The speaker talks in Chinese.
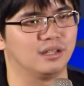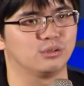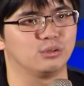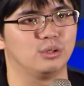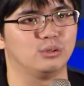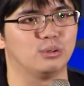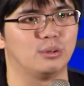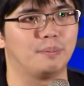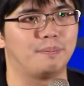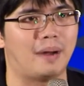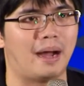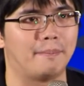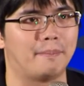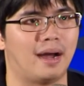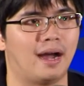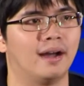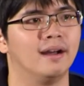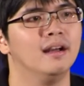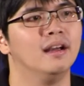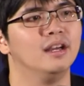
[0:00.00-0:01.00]
所以说爸
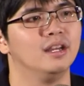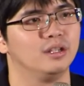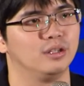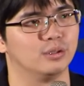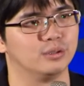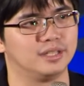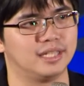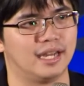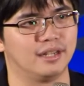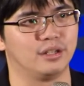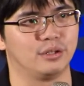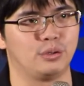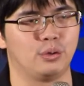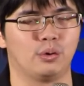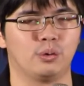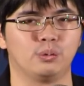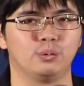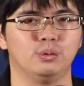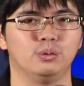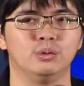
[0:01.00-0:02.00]
妈有这样的
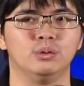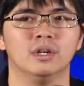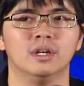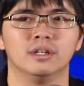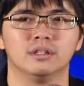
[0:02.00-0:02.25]
犹豫。